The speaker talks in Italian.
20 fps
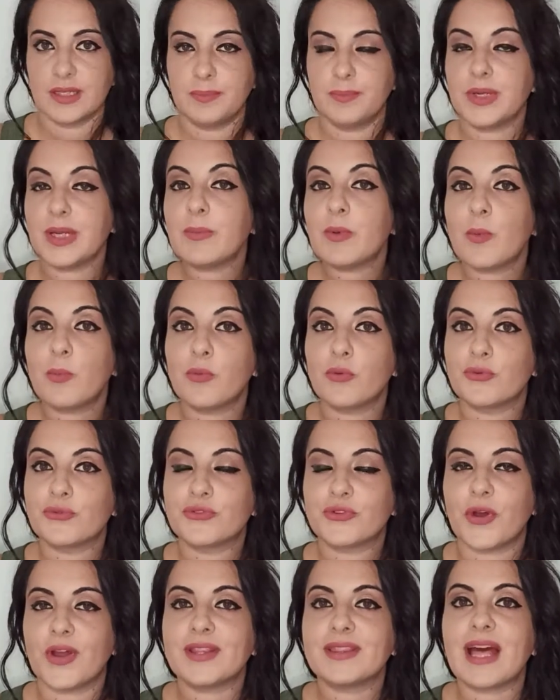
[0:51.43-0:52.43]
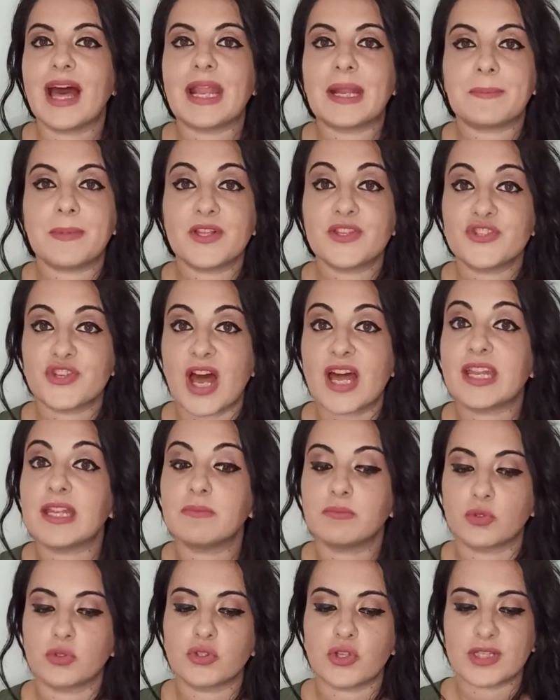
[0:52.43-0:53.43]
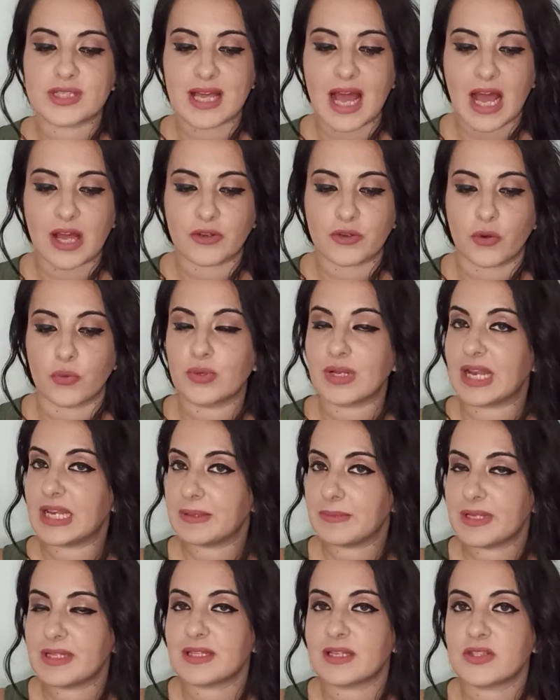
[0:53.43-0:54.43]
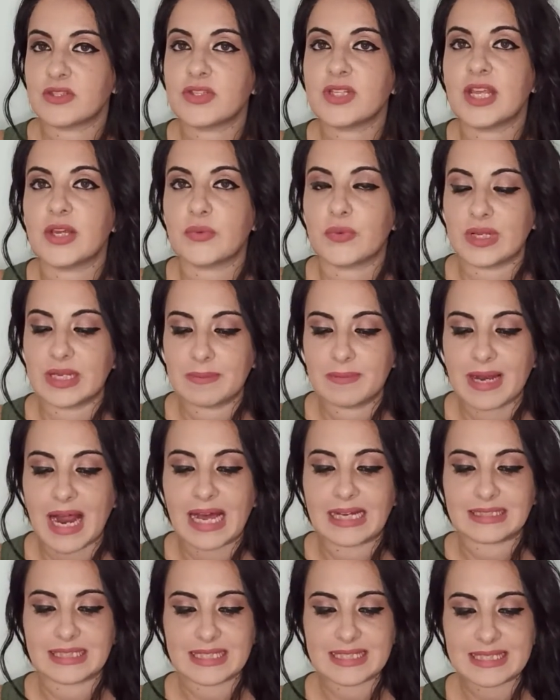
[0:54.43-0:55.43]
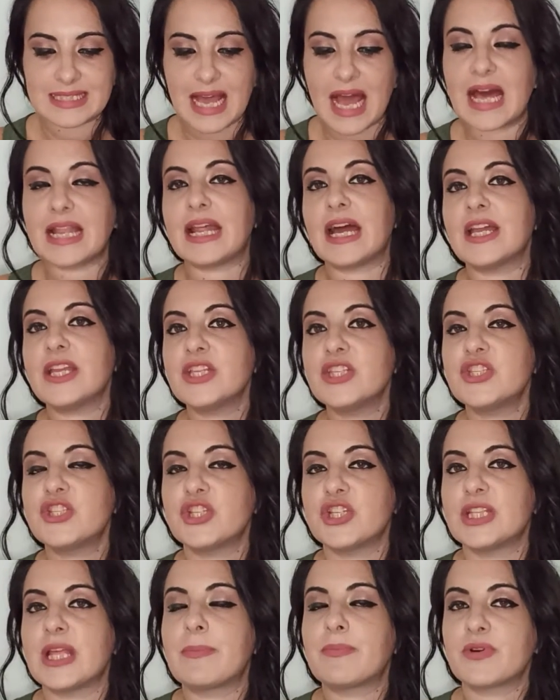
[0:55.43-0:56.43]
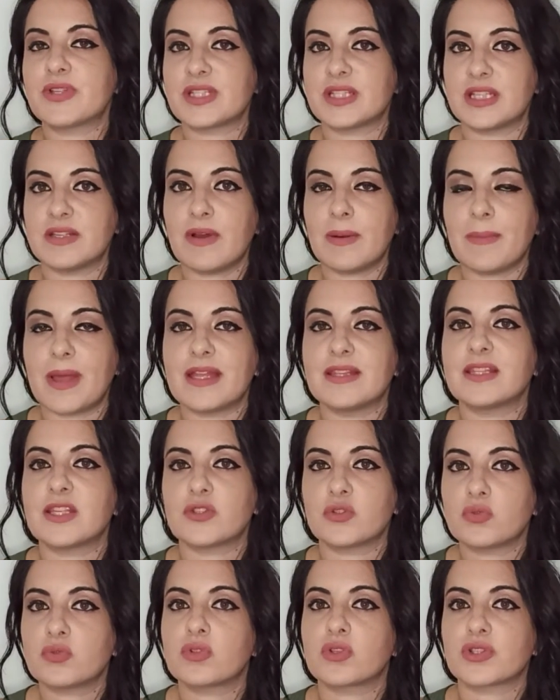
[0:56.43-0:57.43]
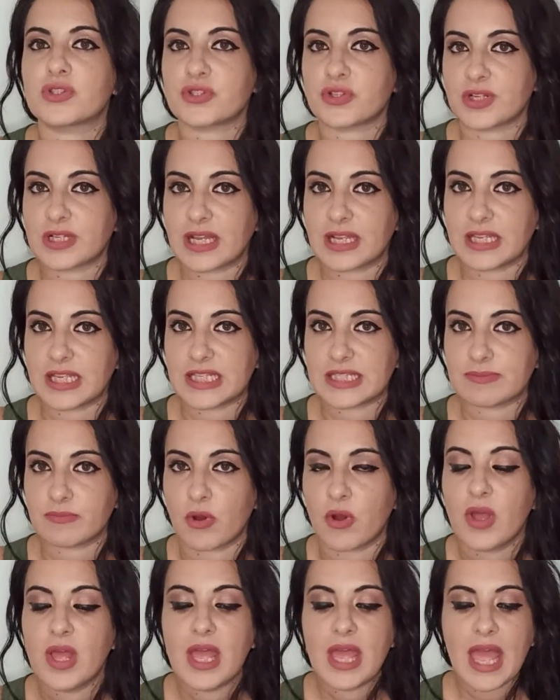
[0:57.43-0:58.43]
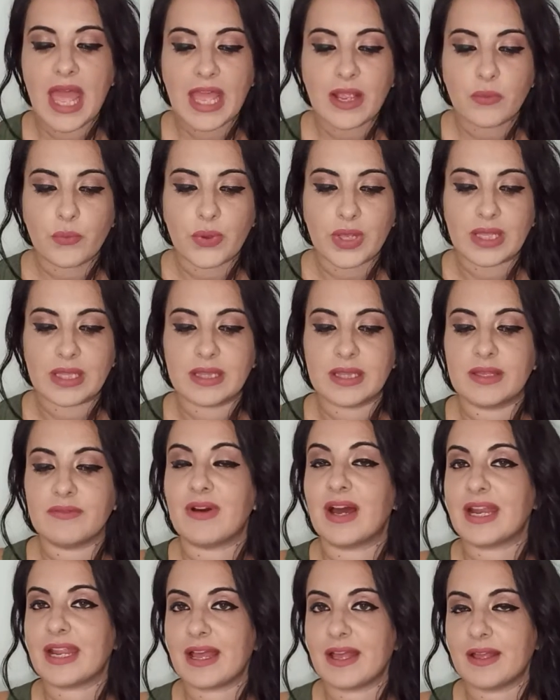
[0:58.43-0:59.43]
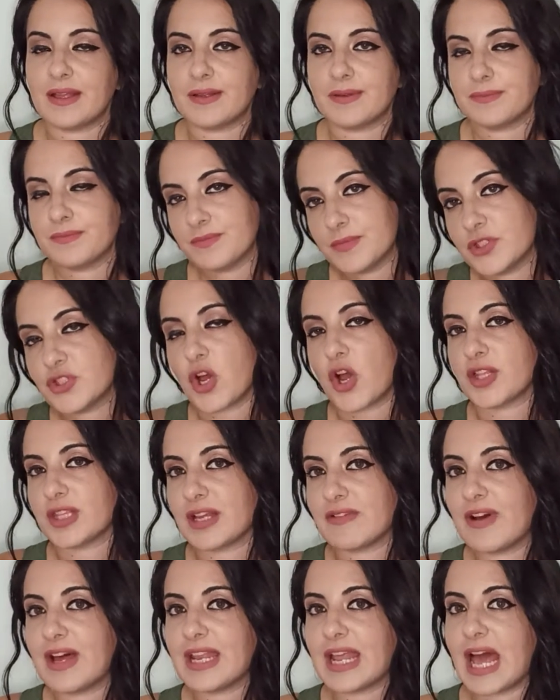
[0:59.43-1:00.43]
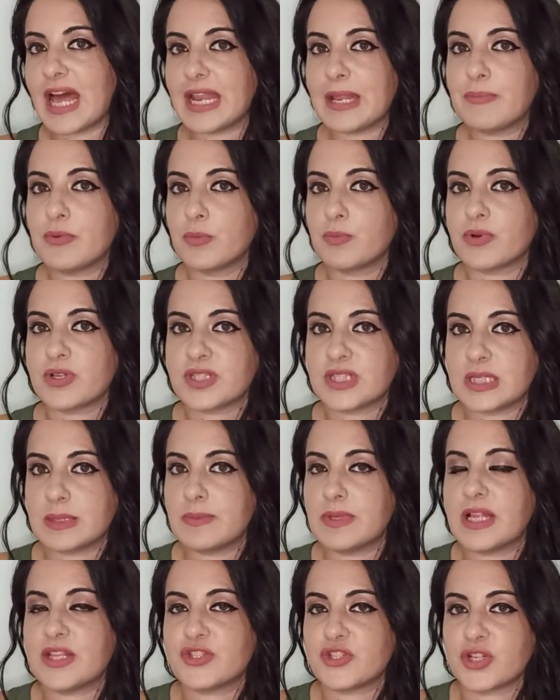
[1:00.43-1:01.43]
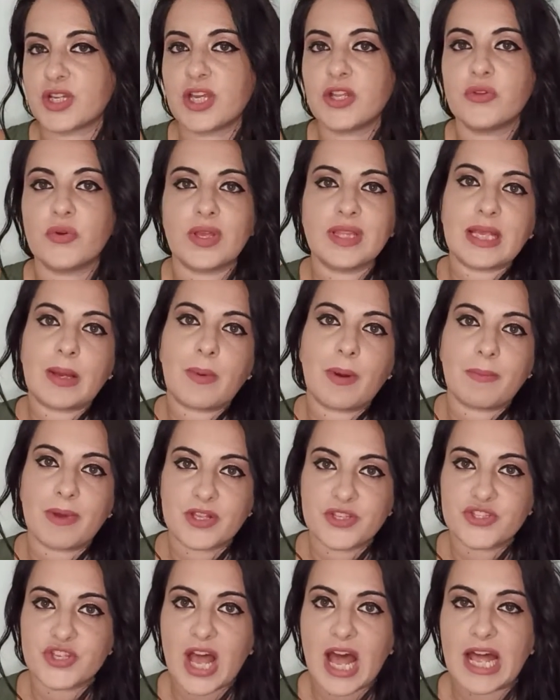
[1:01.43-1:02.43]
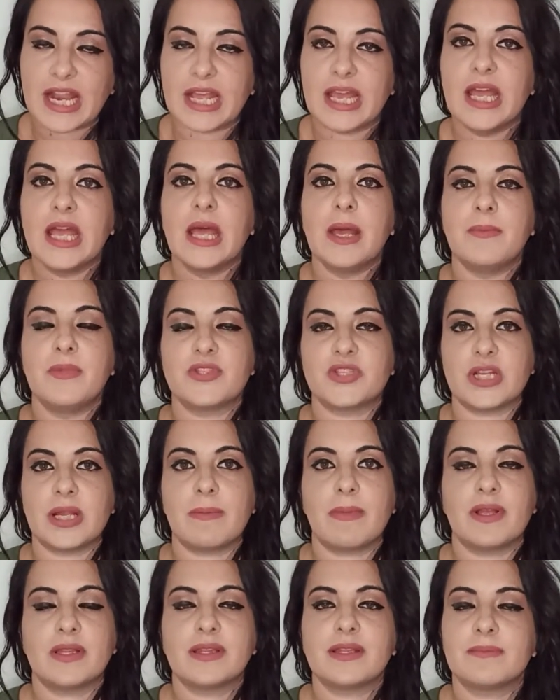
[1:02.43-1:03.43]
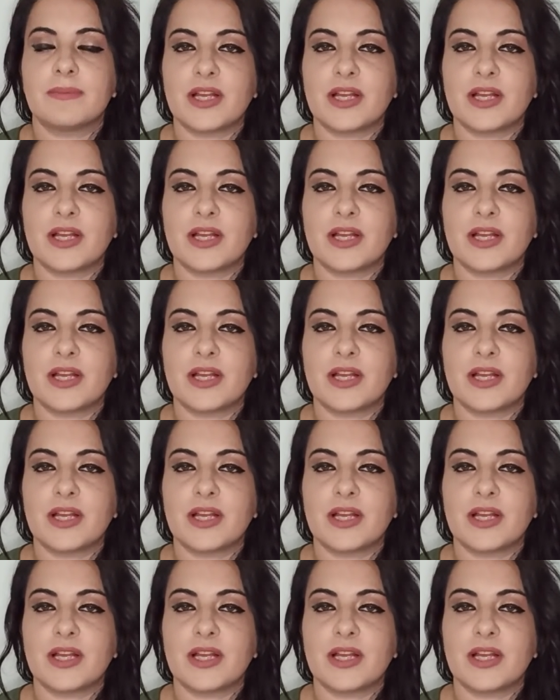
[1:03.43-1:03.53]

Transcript: Primo punto, andare a mangiare in modo sano. Un'alimentazione equilibrata e sana incide positivamente sul nostro organismo e quindi varia- eh, bisogna variare il più possibile ciò che noi andiamo a mangiare. Bisogna man-